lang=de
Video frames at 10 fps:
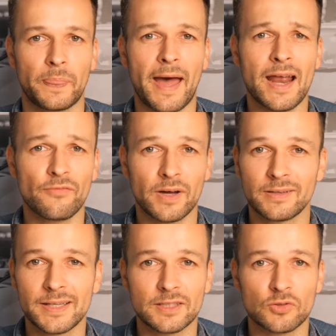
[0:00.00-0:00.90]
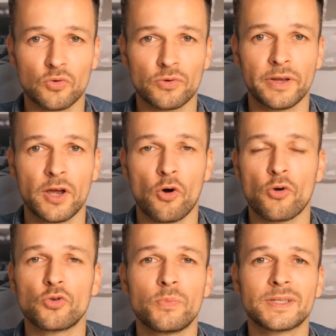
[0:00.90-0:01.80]
Einfach nichts tun
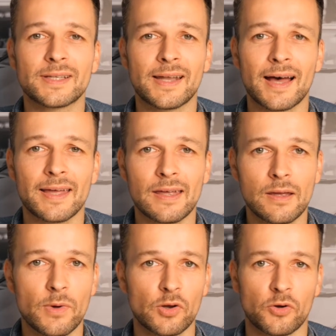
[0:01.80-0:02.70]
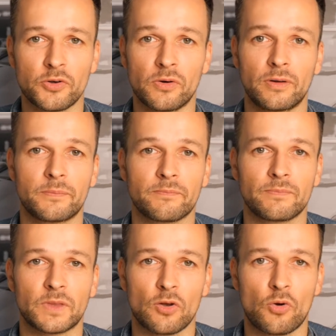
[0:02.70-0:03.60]
und du bist danach immer noch jung
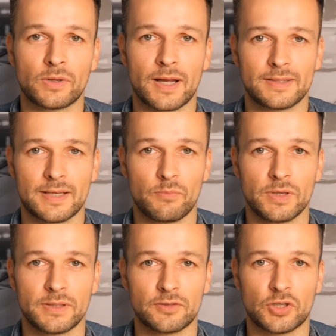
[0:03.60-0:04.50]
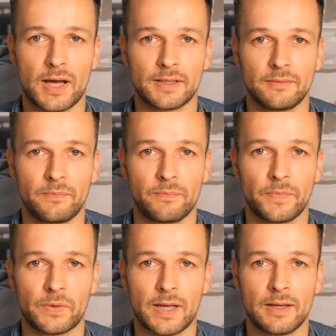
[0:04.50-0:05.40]
und kannst dein Business starten.
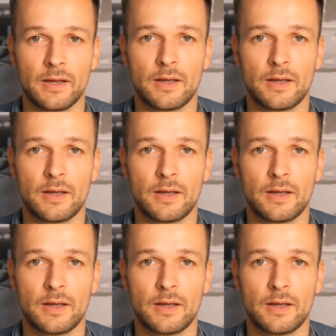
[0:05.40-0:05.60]
Okay?